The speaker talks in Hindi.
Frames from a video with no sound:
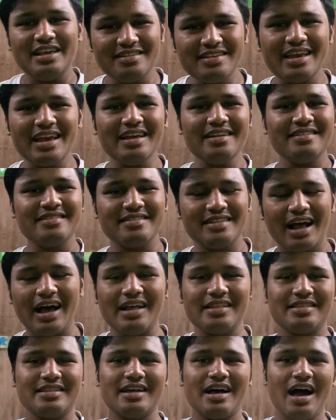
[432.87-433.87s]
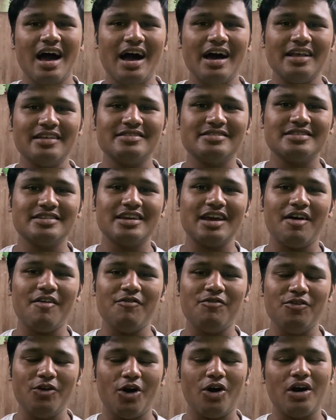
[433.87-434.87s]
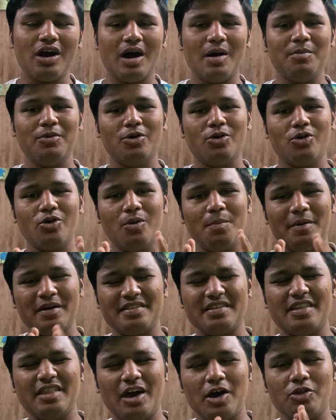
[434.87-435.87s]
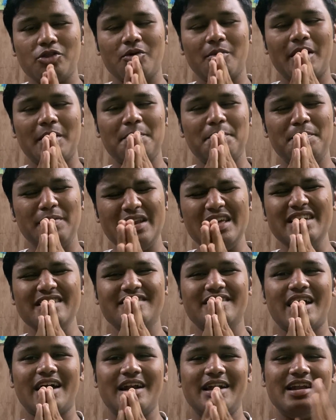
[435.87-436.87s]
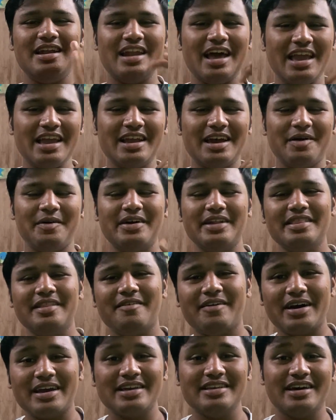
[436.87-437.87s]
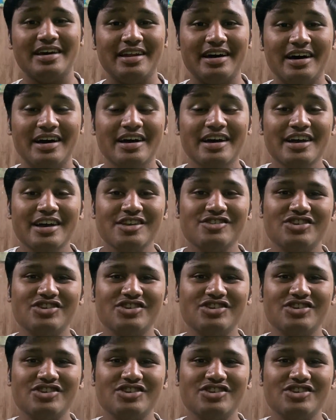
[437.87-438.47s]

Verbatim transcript: इसी के साथ आज क्या व्लॉग आप लोगों को पसंद आया तो भाई प्लीज यार लाइक का बटन दबा के जाना